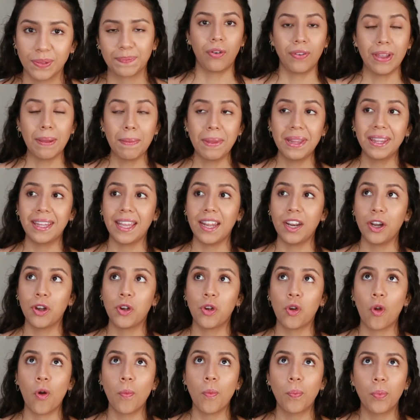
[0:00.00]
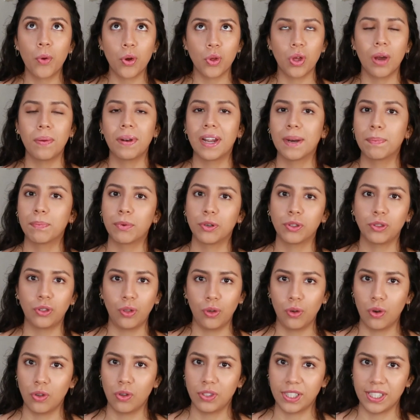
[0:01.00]
Obviamente no puedo hablar por
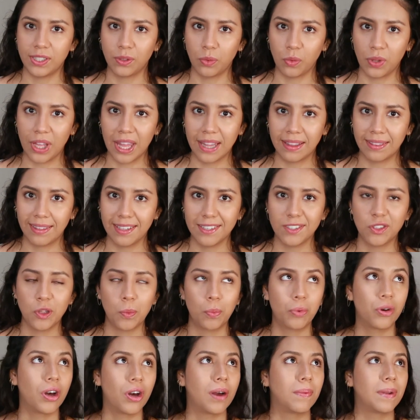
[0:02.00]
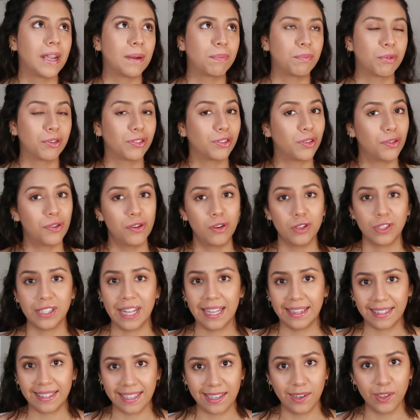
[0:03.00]
todos los estudiantes, no puedo hablar por todos los
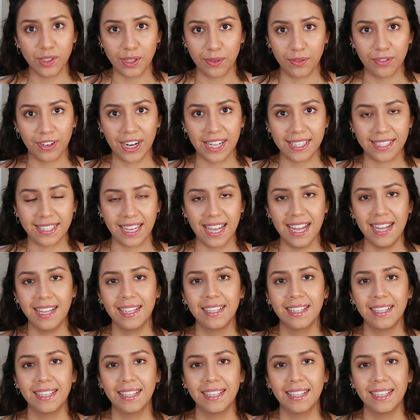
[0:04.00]
latinos en Francia.